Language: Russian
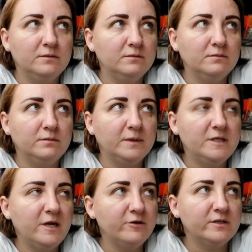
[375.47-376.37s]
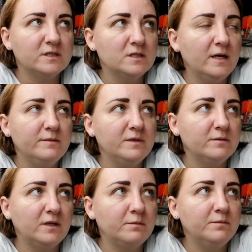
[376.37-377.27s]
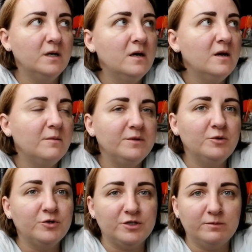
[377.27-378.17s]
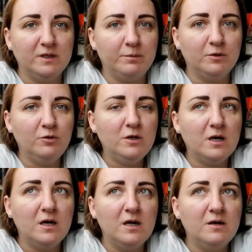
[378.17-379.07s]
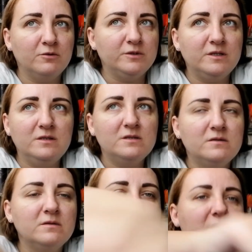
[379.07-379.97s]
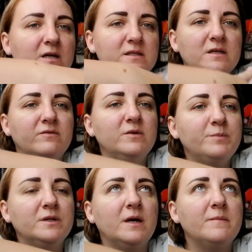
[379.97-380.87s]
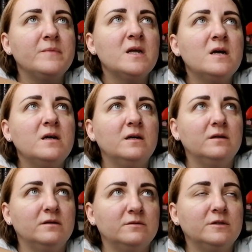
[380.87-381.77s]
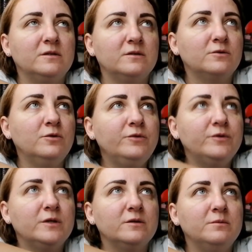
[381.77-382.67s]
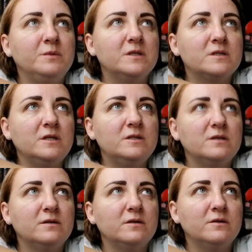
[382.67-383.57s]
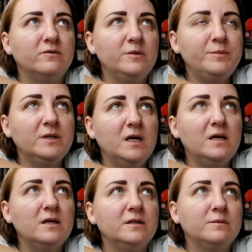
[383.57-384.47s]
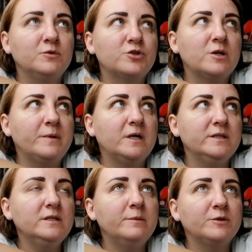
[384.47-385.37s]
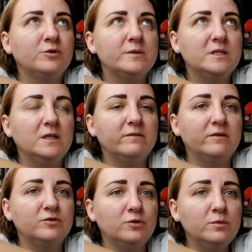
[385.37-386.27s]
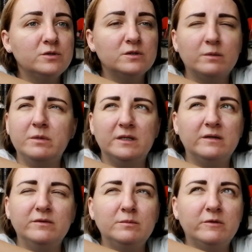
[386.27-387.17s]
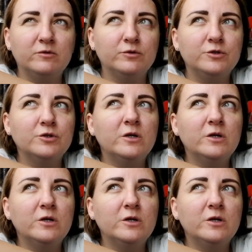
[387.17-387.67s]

потеряю сознание, мне, так, мне очень было плохо. Вот единственный раз я выпила вот этот кофе. Не, знаете, выпила, немножко походила, потом села в автобус. Это было давным-давно еще.